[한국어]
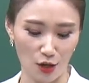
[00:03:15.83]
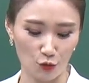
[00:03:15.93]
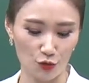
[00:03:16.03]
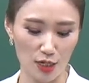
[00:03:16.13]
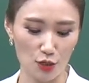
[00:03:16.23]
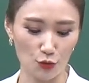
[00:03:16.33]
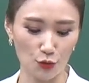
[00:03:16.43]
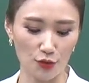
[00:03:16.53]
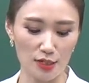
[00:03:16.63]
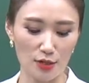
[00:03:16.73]

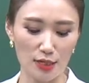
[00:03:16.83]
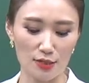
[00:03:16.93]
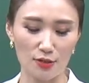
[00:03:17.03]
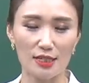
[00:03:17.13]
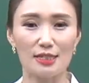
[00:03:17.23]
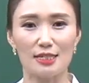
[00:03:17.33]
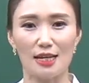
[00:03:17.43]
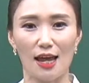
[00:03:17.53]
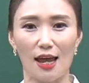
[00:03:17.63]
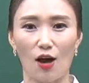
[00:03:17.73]
구체적으로 의전에서는
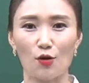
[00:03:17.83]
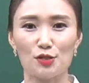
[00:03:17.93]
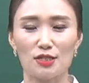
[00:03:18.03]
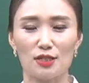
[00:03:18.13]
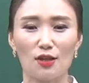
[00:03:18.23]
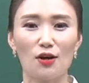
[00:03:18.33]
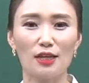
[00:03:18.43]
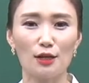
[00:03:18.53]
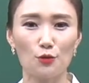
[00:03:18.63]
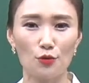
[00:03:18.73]
이제 어떤
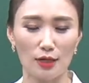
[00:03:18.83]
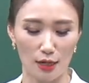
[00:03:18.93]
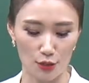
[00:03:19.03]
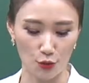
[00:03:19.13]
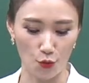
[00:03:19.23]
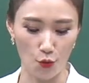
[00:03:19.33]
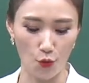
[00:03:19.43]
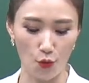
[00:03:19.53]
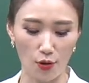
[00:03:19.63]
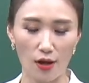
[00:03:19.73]
행동을
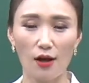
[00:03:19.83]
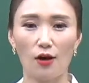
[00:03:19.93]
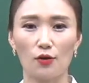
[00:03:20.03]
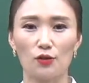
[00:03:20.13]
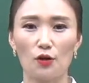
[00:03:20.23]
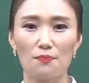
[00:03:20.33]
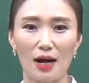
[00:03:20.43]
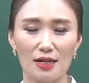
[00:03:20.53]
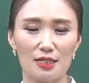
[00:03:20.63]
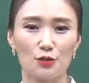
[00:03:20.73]
가지고 어떤
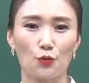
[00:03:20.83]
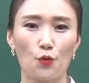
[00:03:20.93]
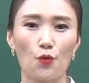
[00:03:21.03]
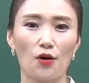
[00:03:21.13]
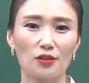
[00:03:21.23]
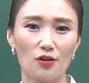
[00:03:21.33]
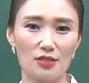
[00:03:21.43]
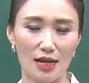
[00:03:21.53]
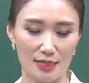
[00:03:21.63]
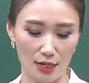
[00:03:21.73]
방식으로 어떤
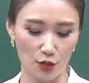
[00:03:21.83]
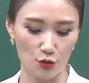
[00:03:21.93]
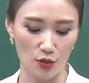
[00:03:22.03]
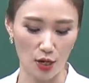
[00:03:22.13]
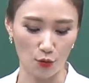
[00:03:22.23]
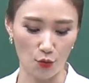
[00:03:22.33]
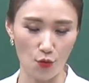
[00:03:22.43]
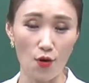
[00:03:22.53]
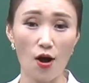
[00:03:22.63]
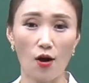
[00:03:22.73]
자세를
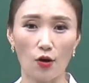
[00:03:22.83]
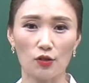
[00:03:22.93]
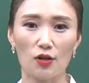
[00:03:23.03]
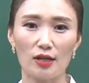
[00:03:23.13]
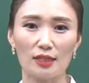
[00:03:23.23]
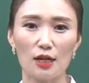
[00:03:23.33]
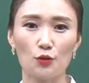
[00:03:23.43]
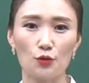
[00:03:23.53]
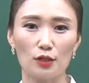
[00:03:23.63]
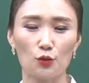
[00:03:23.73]
취하고 어떠한
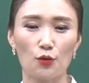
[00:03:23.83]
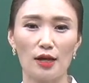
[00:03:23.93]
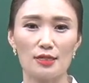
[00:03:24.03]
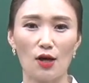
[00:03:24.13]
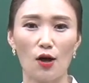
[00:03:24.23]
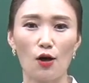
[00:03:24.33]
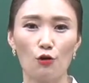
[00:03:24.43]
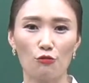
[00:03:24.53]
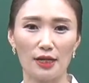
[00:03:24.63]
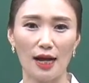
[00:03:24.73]
태도를 통해서
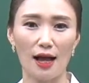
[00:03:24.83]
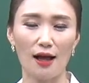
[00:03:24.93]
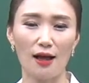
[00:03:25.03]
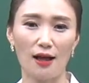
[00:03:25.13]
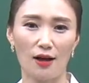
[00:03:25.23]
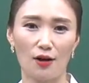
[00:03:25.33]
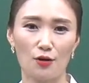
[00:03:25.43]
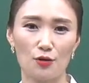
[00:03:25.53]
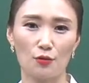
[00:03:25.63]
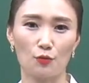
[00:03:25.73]
우리가
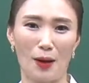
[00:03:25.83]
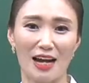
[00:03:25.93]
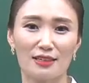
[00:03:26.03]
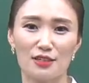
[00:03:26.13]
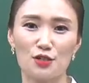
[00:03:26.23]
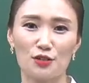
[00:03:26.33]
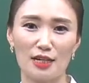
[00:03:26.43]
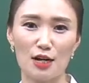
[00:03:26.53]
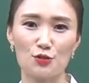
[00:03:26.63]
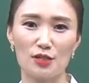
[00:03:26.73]
어, 바른
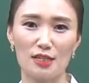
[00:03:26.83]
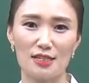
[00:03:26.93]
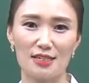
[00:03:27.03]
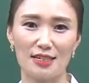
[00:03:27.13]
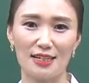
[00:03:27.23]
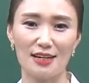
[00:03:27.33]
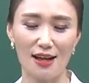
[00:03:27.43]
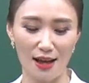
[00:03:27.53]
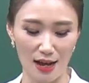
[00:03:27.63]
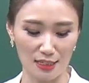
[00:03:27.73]
의전을 할 수 있는지를
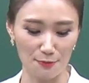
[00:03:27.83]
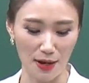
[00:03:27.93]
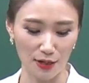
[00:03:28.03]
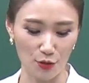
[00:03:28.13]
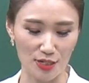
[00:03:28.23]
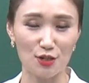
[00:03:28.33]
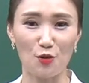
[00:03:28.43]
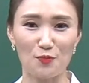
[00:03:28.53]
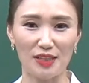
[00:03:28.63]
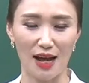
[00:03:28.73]
학습하게 되실
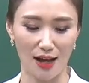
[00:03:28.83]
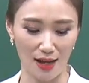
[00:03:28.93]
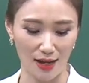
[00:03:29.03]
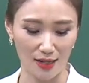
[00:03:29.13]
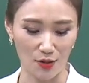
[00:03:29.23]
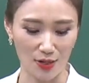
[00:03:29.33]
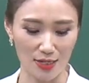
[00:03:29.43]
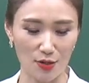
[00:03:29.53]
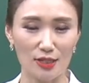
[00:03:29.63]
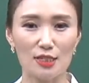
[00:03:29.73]
겁니다.
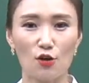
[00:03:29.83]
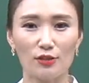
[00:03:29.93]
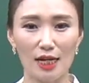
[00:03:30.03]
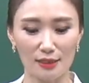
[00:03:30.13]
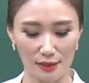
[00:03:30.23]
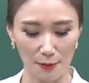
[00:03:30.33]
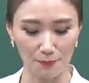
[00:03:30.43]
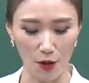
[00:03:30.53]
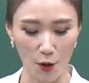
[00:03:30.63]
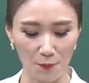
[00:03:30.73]
여기에서는
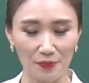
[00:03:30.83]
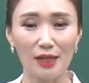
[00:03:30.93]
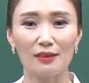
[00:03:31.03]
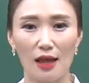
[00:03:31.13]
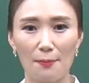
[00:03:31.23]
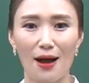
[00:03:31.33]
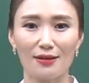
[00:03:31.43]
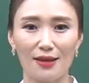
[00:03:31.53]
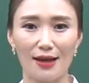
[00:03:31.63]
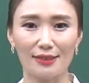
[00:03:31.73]
전화응대법,
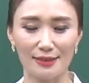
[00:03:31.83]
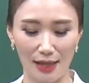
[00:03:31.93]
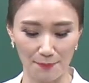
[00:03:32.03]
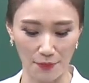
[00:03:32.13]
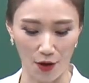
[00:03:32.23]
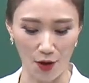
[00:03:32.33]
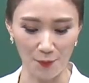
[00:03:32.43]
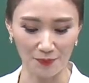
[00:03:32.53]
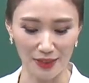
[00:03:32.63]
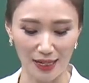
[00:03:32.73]
내방객 응대법,
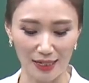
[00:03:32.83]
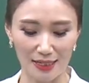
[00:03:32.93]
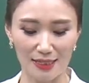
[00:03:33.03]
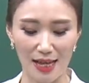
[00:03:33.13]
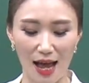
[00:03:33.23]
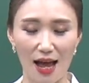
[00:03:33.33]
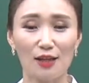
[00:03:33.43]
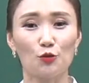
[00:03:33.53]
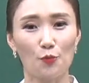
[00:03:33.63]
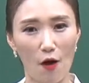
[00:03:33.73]
인사
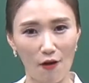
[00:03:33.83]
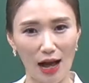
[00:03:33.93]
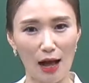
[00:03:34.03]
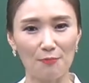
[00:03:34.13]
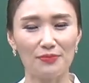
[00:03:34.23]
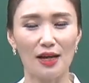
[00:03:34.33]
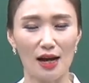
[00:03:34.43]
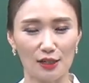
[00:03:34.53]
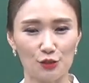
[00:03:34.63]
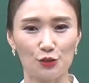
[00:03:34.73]
또 명함,
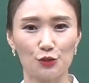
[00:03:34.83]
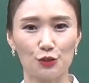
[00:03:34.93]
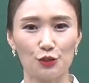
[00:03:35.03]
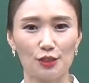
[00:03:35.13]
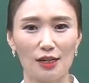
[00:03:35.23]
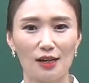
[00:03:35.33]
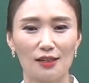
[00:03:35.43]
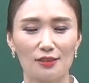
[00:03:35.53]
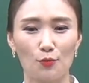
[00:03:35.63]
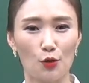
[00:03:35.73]
악수,
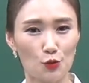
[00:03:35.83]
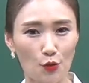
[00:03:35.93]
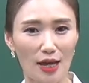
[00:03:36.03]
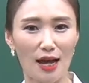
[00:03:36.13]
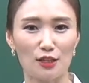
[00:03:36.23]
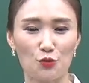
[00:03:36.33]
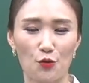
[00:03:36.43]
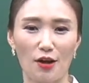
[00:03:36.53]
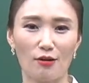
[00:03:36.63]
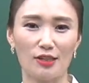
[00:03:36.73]
또뭐 소개하는
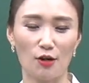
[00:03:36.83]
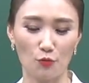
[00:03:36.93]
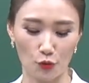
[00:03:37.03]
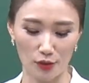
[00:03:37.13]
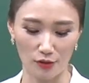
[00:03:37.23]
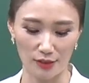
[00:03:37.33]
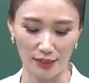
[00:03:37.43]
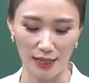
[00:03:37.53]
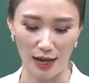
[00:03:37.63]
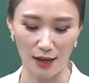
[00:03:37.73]
요령 이런 모든
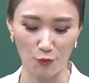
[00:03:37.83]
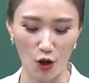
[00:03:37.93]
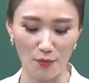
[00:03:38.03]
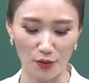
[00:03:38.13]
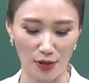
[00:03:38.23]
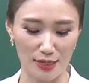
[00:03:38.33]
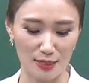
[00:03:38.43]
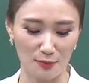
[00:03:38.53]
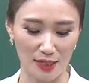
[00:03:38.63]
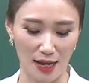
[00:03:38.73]
것들이 다 포함이
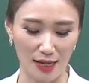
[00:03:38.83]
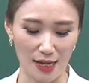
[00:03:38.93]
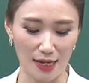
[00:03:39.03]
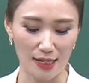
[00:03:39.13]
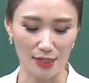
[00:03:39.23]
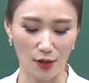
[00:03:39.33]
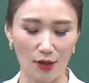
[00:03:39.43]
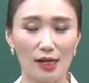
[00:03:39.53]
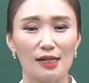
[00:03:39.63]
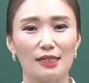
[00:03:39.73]
되겠습니다. 그래서
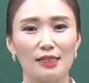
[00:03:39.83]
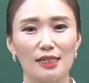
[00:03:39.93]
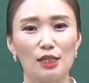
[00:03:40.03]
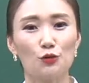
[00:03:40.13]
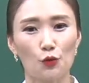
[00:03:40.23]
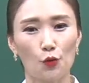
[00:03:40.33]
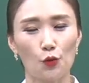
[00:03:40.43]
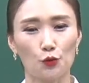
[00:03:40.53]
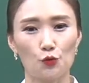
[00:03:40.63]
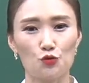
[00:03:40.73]
어,
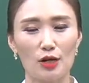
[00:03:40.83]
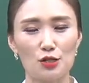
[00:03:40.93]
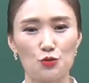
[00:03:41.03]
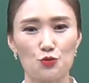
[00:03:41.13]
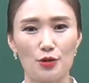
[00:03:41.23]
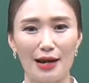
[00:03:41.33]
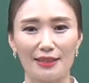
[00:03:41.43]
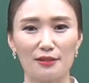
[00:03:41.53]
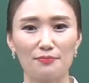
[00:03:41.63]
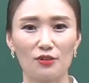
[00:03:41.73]
이후로 또 추가적으로
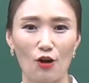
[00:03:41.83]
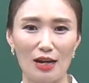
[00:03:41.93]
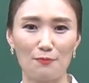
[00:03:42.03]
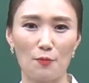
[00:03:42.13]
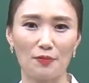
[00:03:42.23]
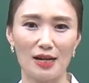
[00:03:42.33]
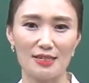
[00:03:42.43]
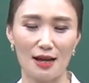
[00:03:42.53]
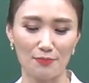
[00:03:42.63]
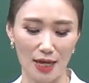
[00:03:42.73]
갈등
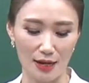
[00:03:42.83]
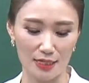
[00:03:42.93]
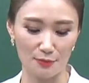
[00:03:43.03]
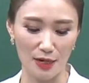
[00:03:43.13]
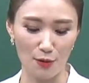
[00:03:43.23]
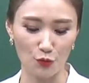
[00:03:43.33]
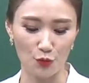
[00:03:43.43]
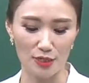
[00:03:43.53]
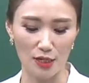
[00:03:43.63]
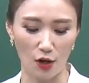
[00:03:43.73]
관리법까지 함께 학습을
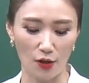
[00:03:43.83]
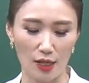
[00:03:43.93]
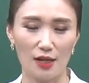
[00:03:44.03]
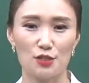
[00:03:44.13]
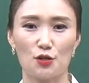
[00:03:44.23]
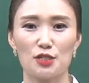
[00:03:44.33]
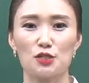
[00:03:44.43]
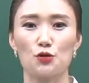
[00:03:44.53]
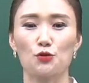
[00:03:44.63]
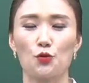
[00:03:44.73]
함으로써
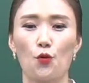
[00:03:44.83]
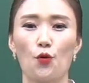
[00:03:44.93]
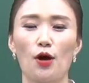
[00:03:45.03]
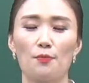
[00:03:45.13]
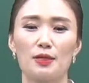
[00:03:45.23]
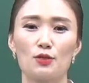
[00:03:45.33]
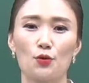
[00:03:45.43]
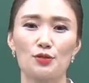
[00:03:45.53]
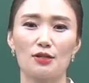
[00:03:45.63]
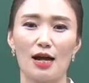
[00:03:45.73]
전체적으로
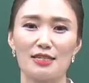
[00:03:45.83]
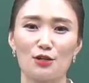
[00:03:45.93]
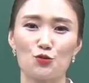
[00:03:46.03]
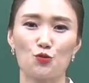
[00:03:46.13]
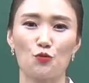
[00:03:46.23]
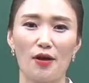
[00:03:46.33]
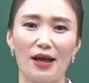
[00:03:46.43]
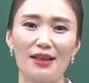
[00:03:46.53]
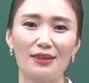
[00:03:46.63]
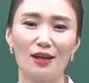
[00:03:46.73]
비서로서 가장
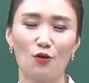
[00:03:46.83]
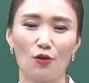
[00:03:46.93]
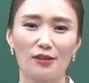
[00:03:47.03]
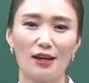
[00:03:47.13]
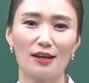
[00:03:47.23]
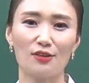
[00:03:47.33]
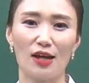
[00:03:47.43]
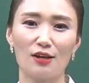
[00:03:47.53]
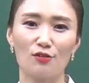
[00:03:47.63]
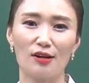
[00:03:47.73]
중요한 원활한
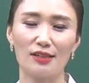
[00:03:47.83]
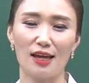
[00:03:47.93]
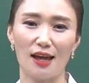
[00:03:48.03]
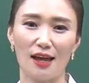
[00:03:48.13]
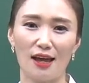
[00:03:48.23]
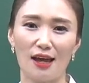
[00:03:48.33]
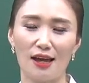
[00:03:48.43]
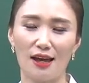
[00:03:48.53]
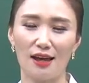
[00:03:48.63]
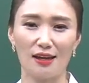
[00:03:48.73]
대인 관계
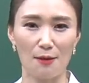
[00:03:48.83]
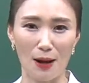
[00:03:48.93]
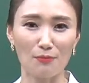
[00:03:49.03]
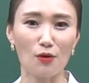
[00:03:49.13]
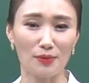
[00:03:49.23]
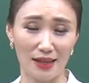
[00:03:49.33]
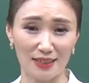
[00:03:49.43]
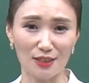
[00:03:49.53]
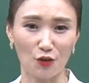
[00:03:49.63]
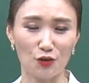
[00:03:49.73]
의 방법
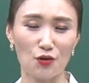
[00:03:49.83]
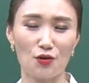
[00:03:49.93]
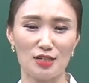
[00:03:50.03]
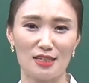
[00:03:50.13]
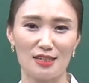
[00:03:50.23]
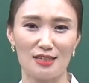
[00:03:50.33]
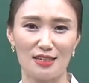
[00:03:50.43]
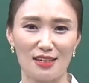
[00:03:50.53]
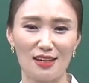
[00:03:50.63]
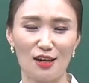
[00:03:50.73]
외에는 어떤 것이
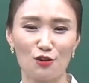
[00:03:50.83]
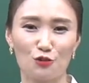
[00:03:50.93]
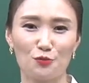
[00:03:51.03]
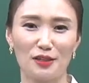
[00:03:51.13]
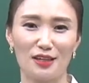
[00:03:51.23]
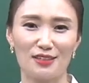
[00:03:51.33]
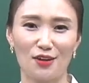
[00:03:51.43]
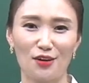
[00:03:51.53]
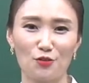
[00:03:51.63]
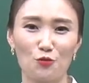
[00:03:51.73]
있는지
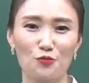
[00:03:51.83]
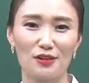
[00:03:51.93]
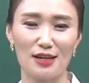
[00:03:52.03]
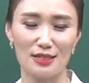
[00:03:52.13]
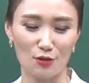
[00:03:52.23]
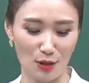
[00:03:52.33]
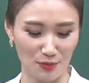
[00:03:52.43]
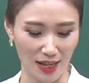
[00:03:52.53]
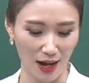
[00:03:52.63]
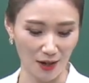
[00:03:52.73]
구분해서 공부를 하시게
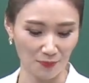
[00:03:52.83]
됩니다.